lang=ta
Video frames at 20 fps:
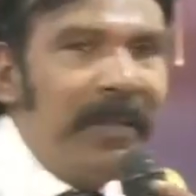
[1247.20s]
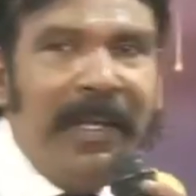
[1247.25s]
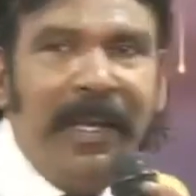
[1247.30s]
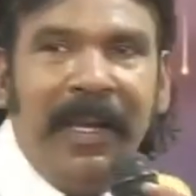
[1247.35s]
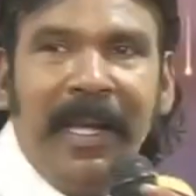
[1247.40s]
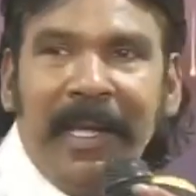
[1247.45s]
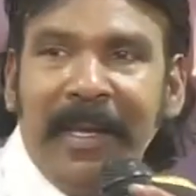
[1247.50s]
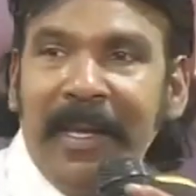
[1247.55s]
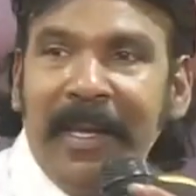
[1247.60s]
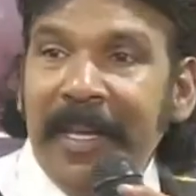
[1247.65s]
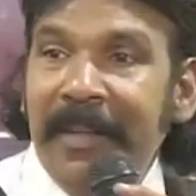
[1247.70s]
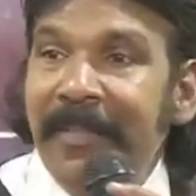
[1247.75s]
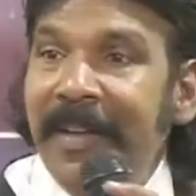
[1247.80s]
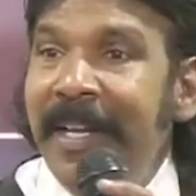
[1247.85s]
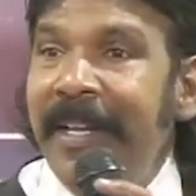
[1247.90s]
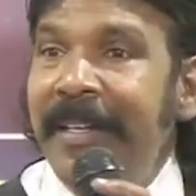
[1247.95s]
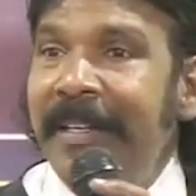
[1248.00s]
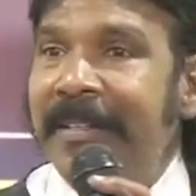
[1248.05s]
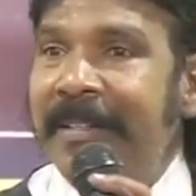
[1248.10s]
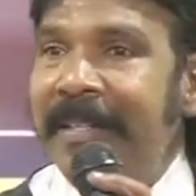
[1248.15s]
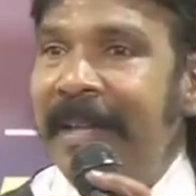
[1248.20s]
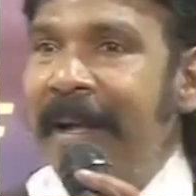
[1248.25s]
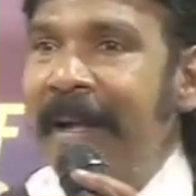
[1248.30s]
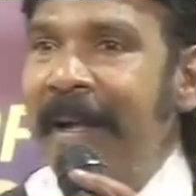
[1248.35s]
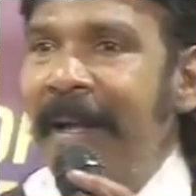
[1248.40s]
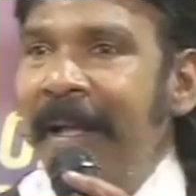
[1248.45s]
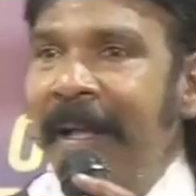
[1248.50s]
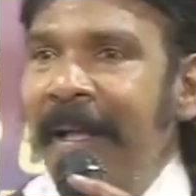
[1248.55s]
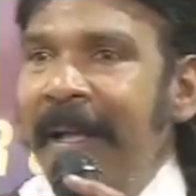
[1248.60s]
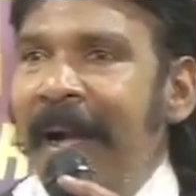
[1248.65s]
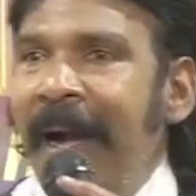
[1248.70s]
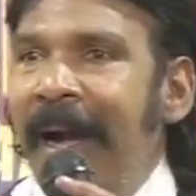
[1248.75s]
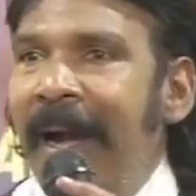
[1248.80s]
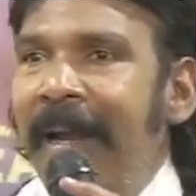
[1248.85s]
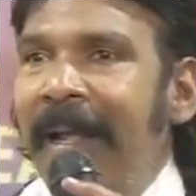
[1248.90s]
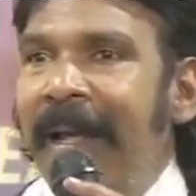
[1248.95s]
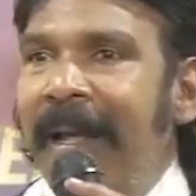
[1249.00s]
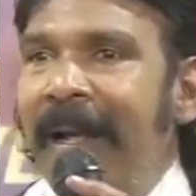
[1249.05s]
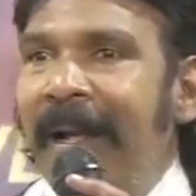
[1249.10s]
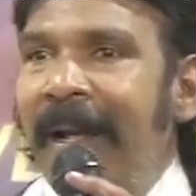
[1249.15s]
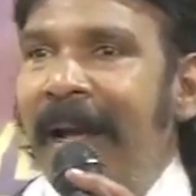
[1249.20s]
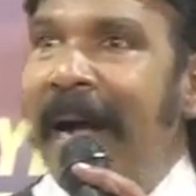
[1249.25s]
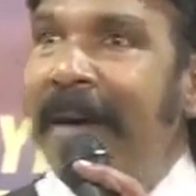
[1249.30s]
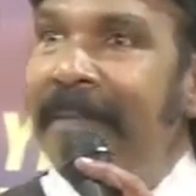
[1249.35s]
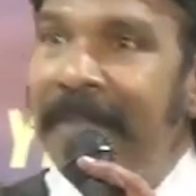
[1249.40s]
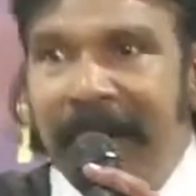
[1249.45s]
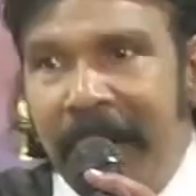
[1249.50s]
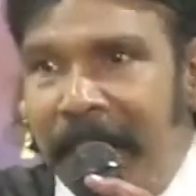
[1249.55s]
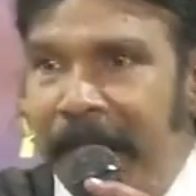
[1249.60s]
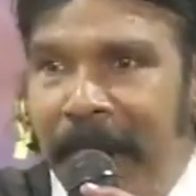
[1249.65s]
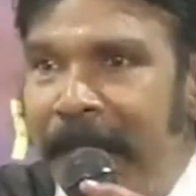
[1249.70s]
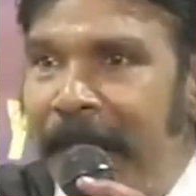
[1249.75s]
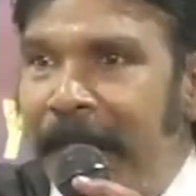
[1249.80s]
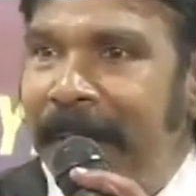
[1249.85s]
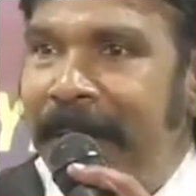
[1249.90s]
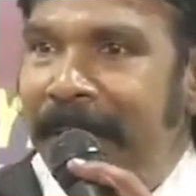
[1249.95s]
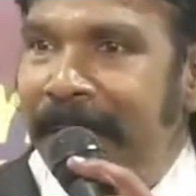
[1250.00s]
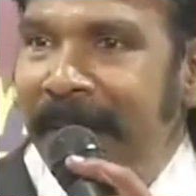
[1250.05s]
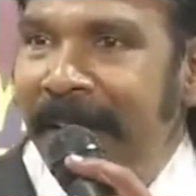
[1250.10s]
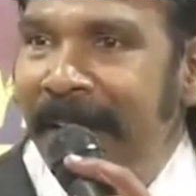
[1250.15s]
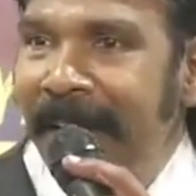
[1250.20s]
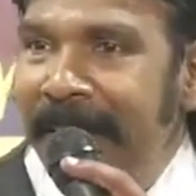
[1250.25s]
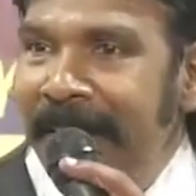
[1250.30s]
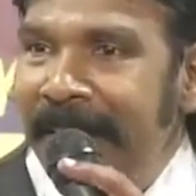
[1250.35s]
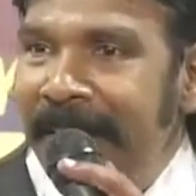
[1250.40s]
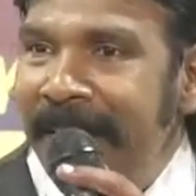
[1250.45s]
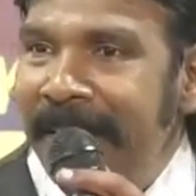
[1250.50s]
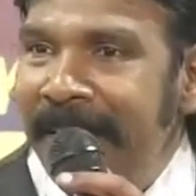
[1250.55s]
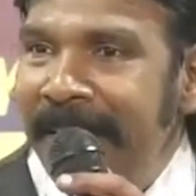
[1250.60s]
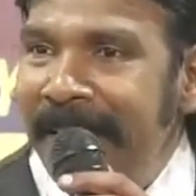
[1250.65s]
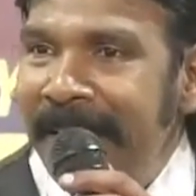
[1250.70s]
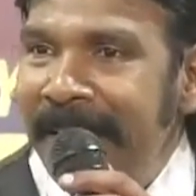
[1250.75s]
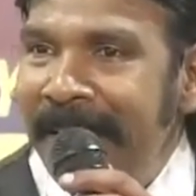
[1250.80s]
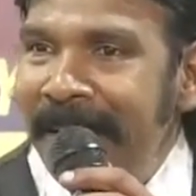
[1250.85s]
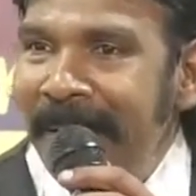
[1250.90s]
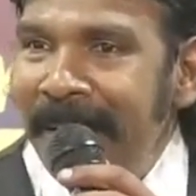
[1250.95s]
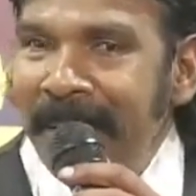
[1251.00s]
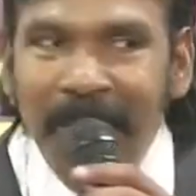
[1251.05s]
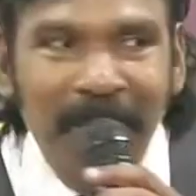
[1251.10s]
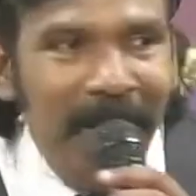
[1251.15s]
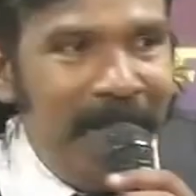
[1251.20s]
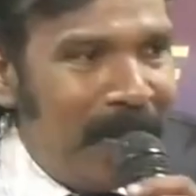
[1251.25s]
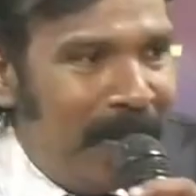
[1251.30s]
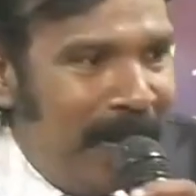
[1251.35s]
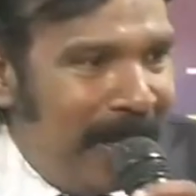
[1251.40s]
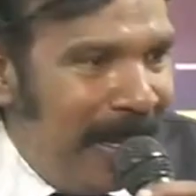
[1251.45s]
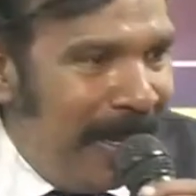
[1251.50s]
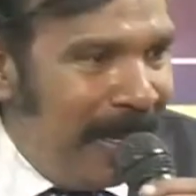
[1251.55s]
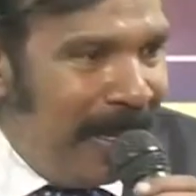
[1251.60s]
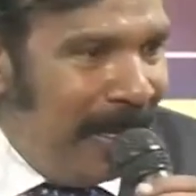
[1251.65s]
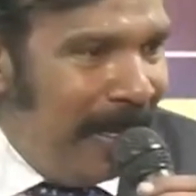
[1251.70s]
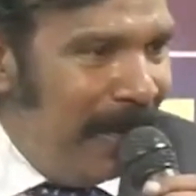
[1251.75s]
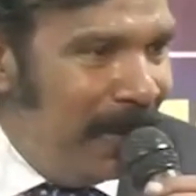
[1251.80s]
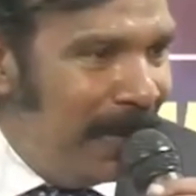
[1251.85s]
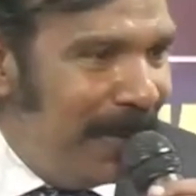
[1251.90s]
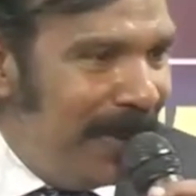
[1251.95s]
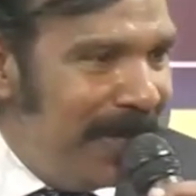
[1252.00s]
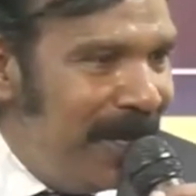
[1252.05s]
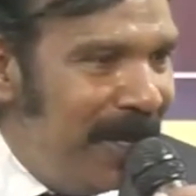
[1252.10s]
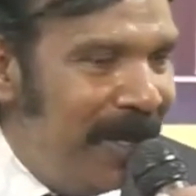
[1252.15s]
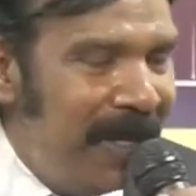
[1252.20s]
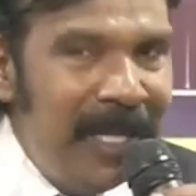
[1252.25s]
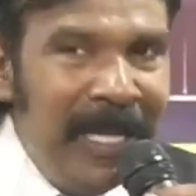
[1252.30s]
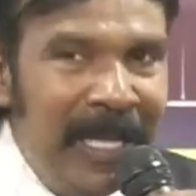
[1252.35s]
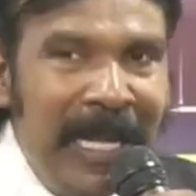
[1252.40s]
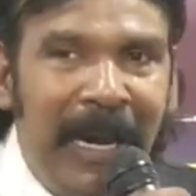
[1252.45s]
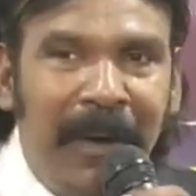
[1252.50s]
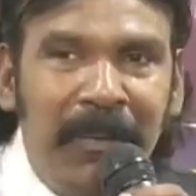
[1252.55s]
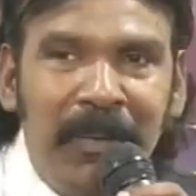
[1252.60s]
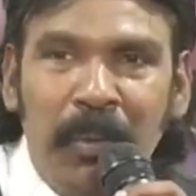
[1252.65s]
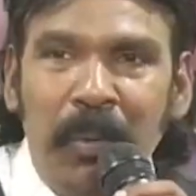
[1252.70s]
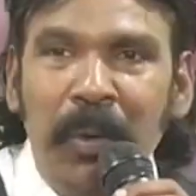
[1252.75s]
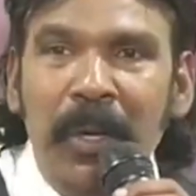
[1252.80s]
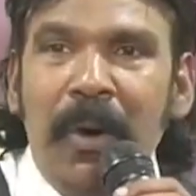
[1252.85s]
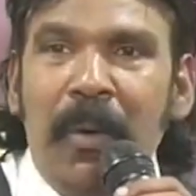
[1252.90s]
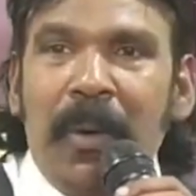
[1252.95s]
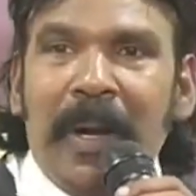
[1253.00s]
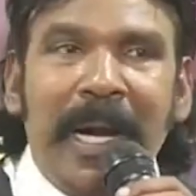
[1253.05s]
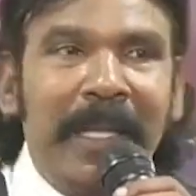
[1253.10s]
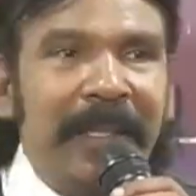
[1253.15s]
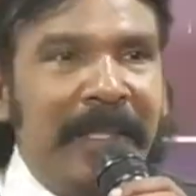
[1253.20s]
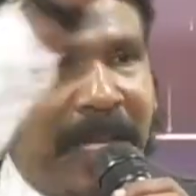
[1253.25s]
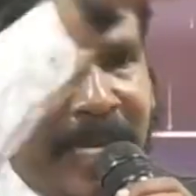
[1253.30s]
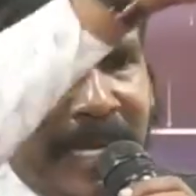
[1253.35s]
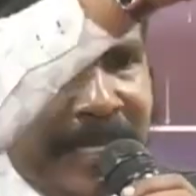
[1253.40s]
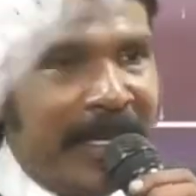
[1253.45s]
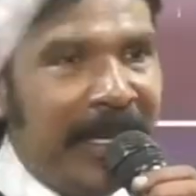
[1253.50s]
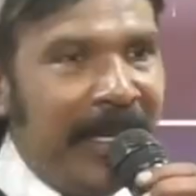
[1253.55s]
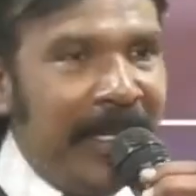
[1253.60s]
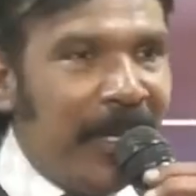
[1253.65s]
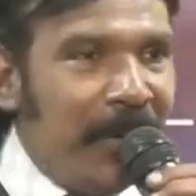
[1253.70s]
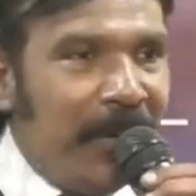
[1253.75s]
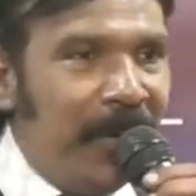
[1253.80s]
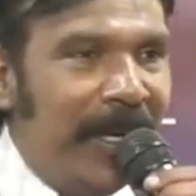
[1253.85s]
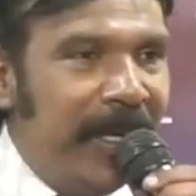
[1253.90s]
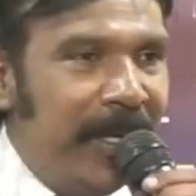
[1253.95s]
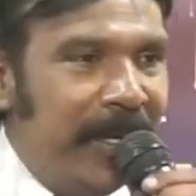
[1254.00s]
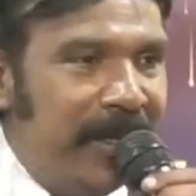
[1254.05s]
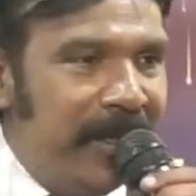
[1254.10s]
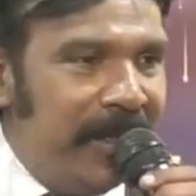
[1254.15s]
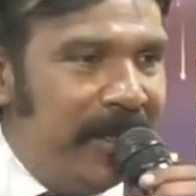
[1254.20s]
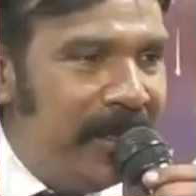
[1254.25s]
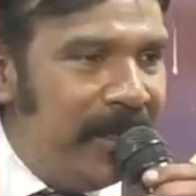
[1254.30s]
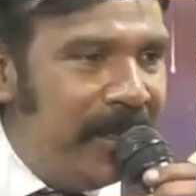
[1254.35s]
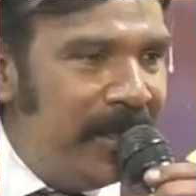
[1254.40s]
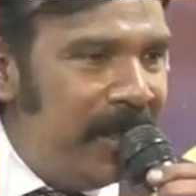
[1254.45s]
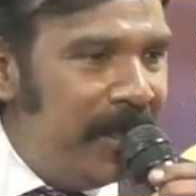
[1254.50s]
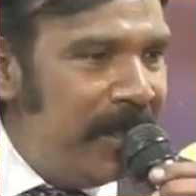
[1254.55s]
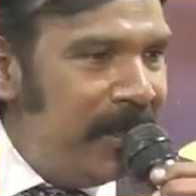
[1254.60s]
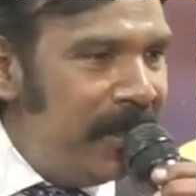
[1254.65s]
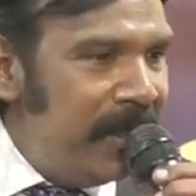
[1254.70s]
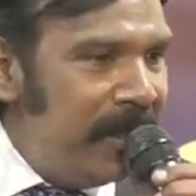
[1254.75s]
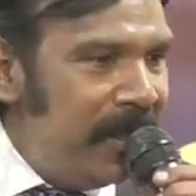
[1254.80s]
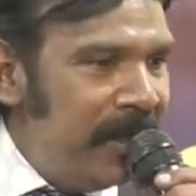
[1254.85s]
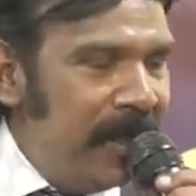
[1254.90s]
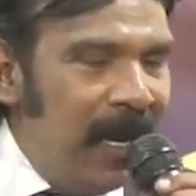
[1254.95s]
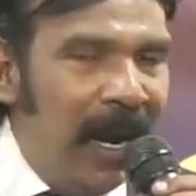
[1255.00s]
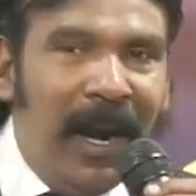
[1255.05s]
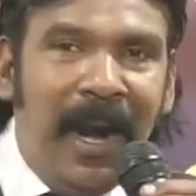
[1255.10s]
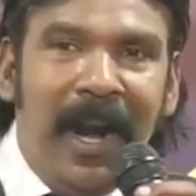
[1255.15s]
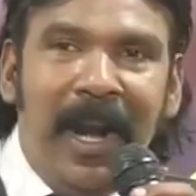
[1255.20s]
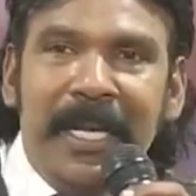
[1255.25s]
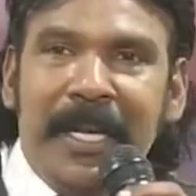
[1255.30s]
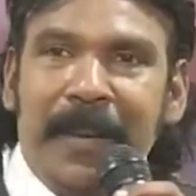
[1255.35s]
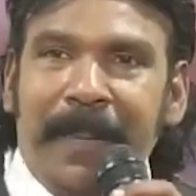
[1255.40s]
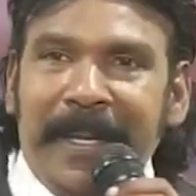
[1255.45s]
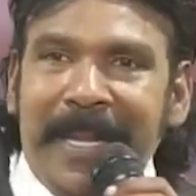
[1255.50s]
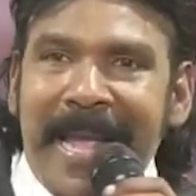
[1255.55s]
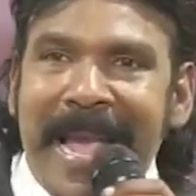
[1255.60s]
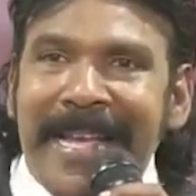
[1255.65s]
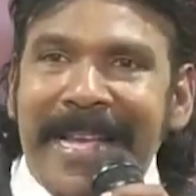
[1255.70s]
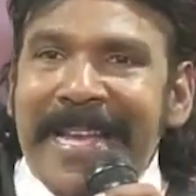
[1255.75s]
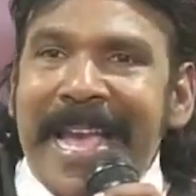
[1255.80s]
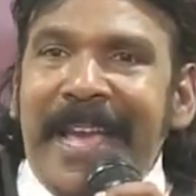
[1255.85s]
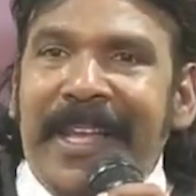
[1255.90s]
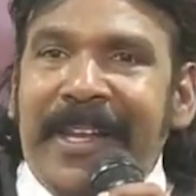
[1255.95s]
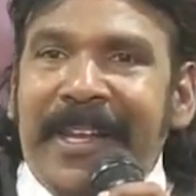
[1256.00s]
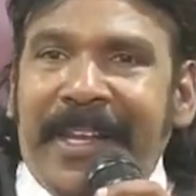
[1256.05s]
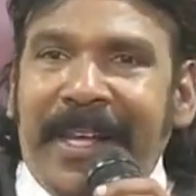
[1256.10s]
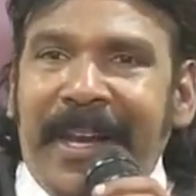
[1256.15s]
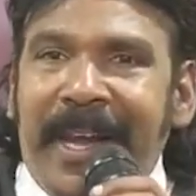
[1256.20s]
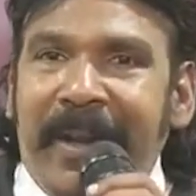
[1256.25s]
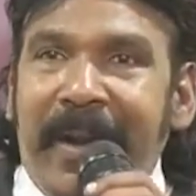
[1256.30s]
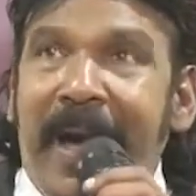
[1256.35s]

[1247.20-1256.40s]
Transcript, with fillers: சரியாருன்னு இவன் நினைச்சான் ஆனால் அவர் அப்படிப்பட்டவர் இல்லை உள்ள சொல்லுங்க அலையிலூயா அவர் உள்ளே உட்காந்து கட்டளையிட்டுருவார் ஆண்டவர் எங்க இருக்கிறாரோ